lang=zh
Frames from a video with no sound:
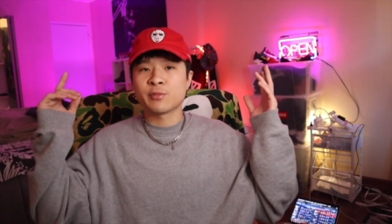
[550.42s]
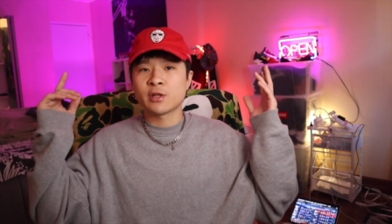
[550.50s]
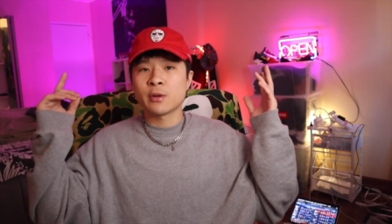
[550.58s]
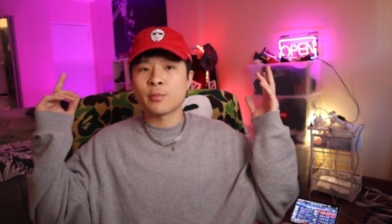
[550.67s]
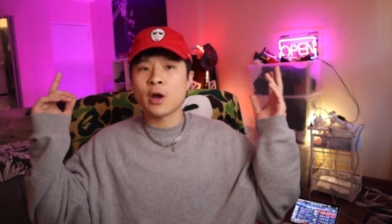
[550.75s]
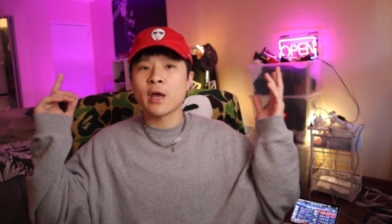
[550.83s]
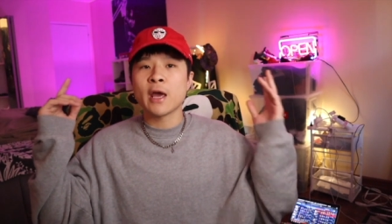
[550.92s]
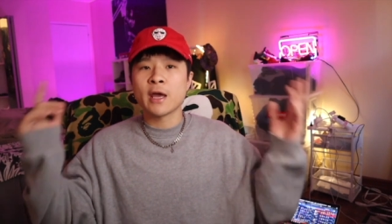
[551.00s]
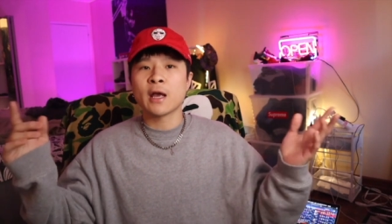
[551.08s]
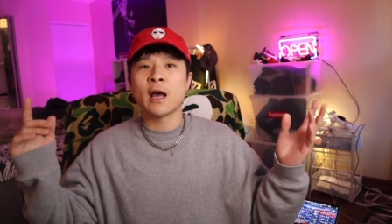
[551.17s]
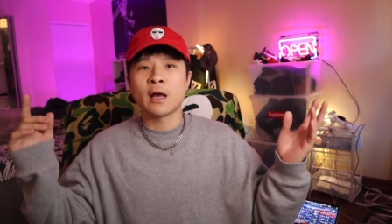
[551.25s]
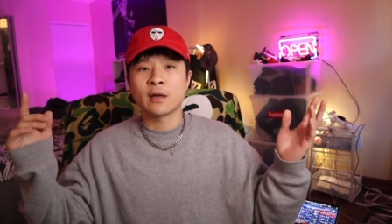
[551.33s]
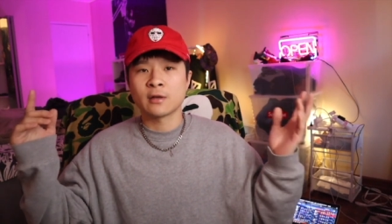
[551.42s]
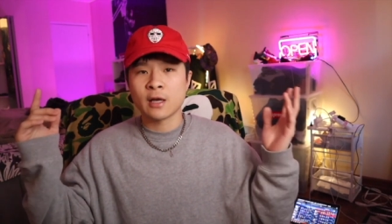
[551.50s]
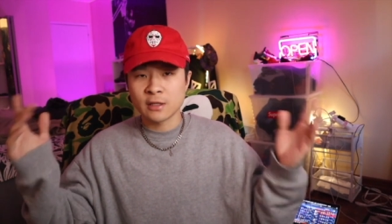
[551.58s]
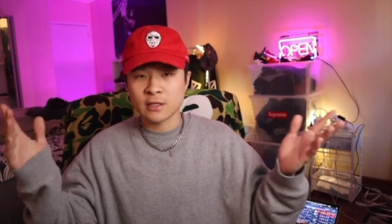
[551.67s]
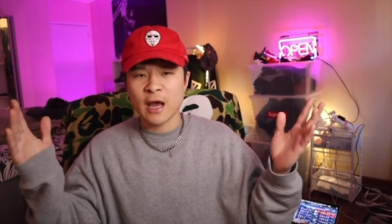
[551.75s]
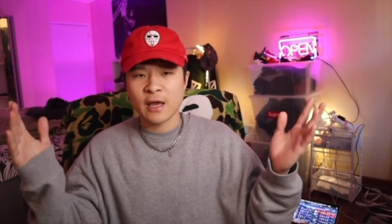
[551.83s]
们的 boy a 卡 a
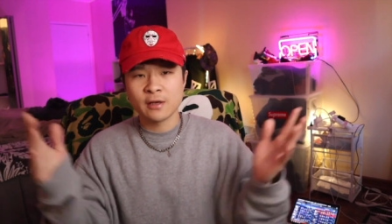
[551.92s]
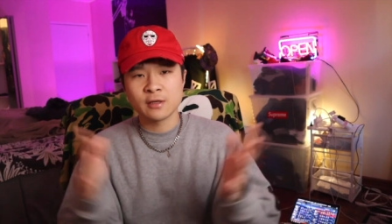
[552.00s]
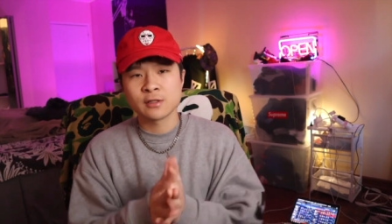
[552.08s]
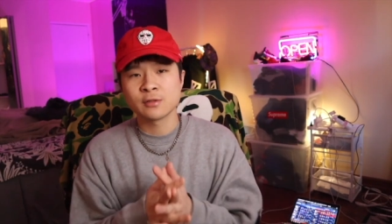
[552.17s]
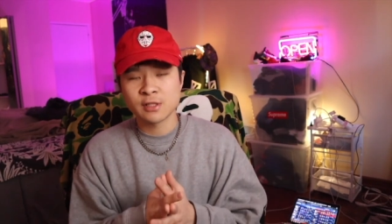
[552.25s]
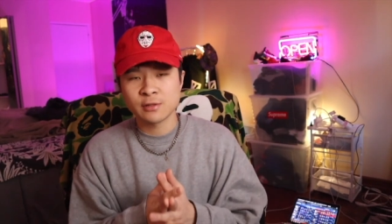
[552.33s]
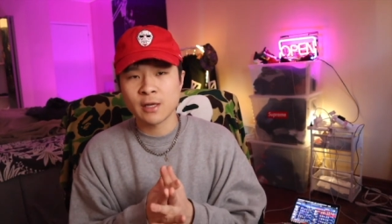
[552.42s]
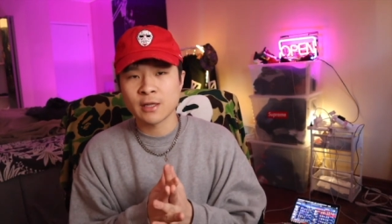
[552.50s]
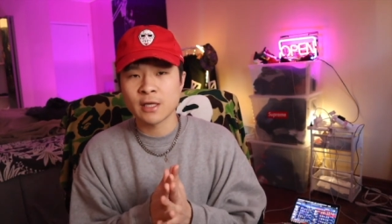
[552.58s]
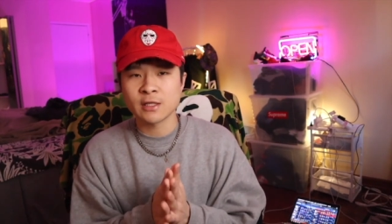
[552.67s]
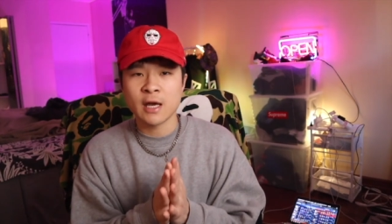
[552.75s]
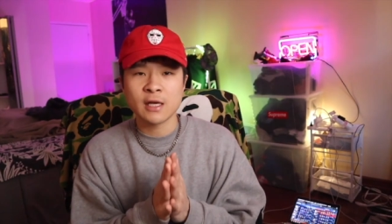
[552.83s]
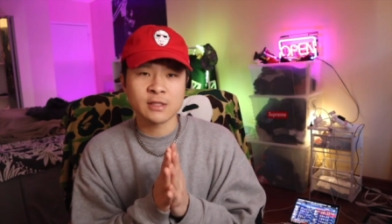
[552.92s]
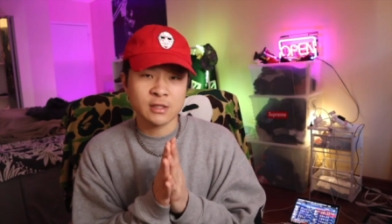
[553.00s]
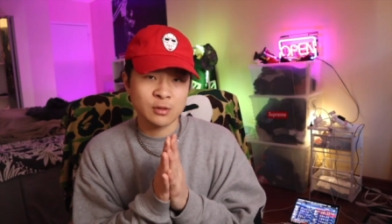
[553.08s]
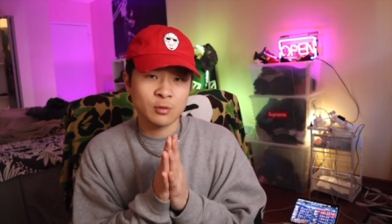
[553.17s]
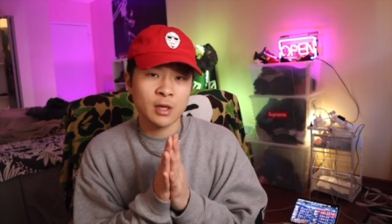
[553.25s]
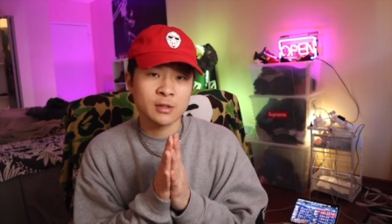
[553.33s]
康仔，希望大家
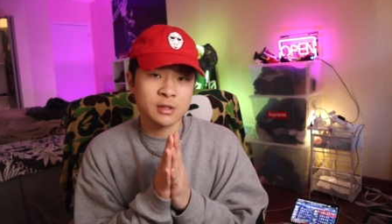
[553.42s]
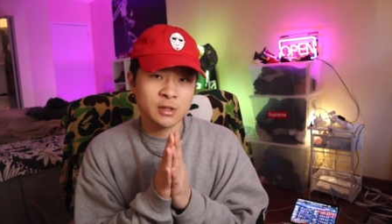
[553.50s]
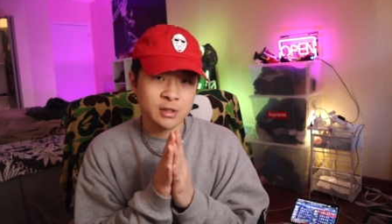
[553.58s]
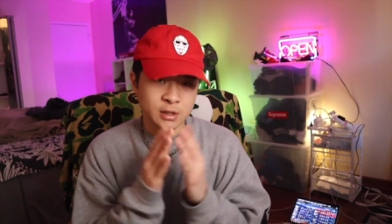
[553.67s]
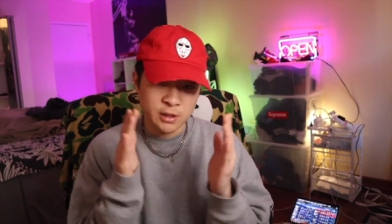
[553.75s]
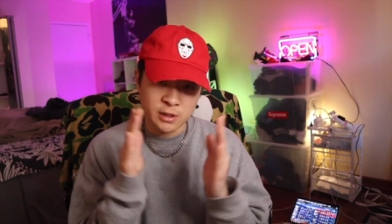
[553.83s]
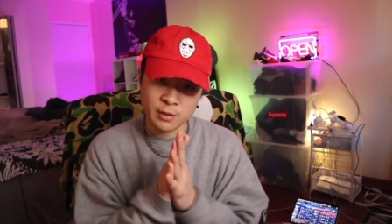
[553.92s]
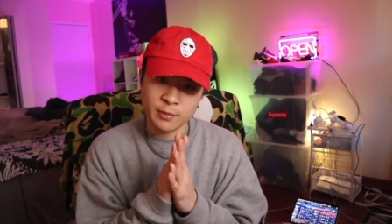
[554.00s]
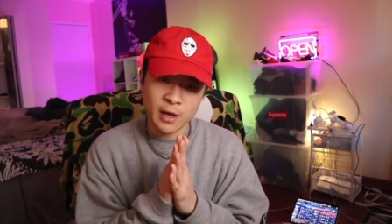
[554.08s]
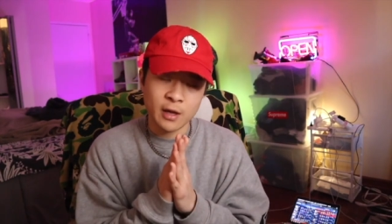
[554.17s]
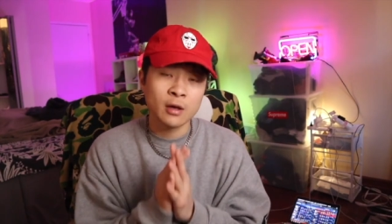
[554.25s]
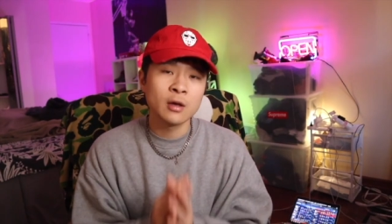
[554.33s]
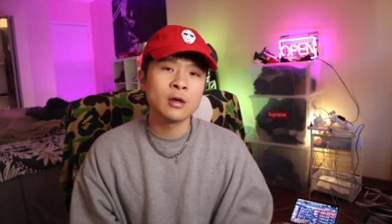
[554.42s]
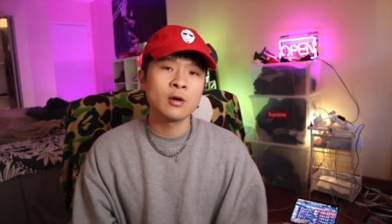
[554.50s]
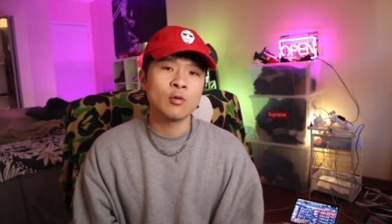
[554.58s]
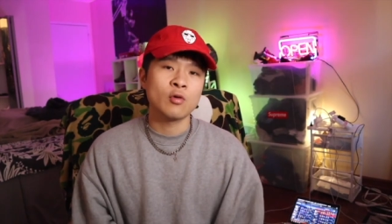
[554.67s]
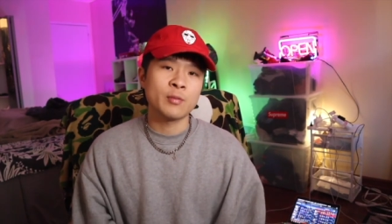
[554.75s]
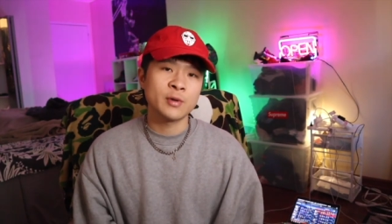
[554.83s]
喜欢这一期的影片，
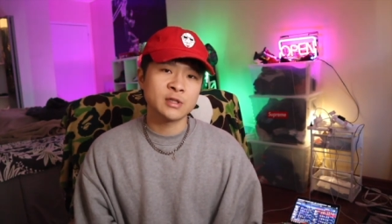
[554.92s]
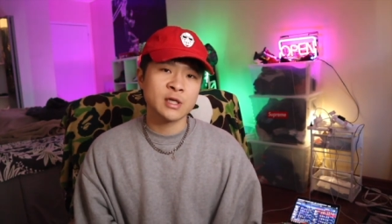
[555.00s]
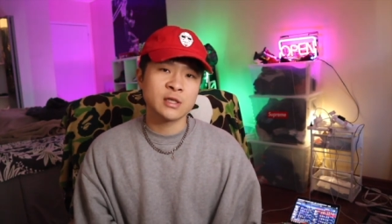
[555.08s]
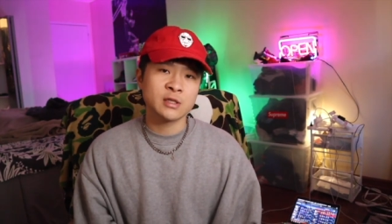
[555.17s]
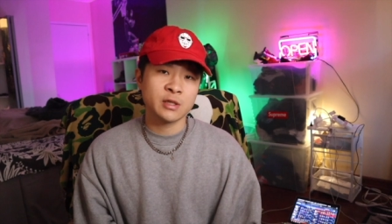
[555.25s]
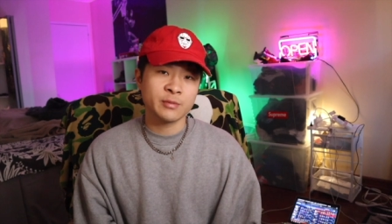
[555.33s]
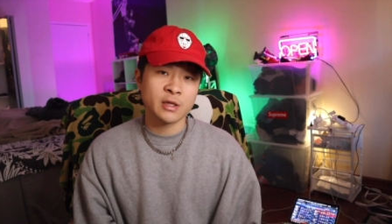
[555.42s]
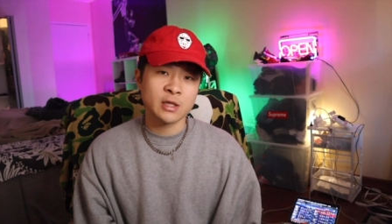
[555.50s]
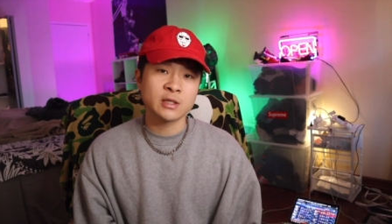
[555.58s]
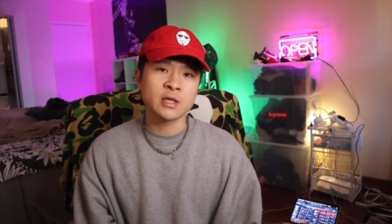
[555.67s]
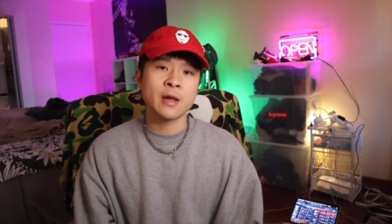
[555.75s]
我们下期影片再